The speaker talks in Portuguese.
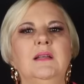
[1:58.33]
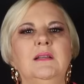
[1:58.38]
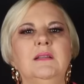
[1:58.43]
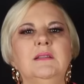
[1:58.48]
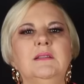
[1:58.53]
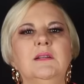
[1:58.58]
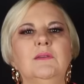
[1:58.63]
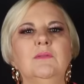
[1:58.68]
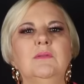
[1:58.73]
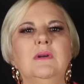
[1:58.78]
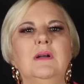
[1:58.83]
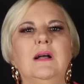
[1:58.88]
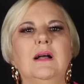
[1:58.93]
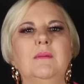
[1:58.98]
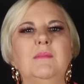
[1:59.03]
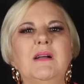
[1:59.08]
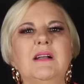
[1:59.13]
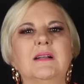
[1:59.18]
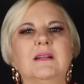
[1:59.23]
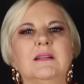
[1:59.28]
Então, a
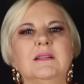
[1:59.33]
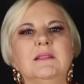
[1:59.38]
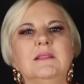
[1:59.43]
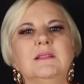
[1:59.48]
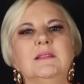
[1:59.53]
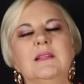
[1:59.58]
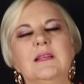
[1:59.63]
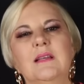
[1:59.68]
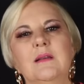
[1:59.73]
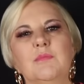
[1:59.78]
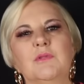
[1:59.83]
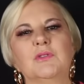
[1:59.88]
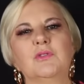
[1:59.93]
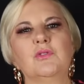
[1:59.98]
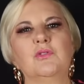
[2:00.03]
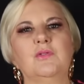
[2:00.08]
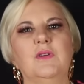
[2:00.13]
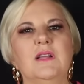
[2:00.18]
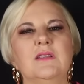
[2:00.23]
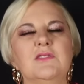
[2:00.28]
Macana, na época
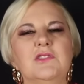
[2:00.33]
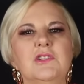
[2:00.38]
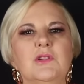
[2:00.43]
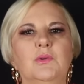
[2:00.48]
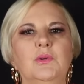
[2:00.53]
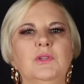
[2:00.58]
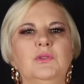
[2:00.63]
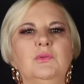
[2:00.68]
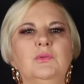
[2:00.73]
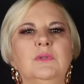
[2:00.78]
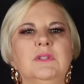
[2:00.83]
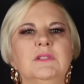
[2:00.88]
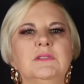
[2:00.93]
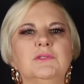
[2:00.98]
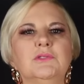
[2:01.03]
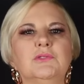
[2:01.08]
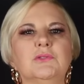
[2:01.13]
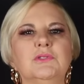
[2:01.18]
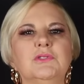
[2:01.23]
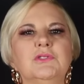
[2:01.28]
dos fatos, tinha oito
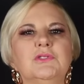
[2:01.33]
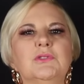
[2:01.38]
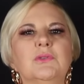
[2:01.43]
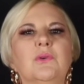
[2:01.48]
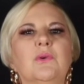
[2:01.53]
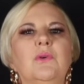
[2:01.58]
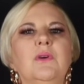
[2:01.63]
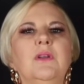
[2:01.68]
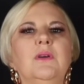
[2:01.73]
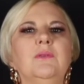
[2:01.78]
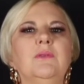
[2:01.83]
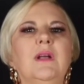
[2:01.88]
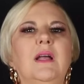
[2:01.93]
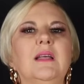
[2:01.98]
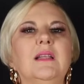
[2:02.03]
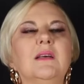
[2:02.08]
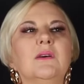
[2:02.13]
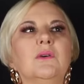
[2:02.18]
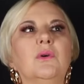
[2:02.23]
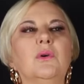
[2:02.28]
anos quando isso ocorreu.
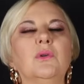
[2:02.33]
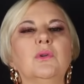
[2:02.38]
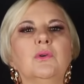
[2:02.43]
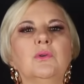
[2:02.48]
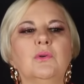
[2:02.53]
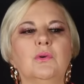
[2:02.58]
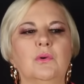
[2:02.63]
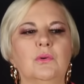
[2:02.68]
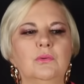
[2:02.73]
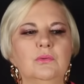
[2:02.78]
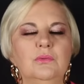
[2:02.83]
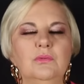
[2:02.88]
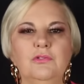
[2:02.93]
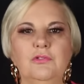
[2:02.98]
Ela colocou um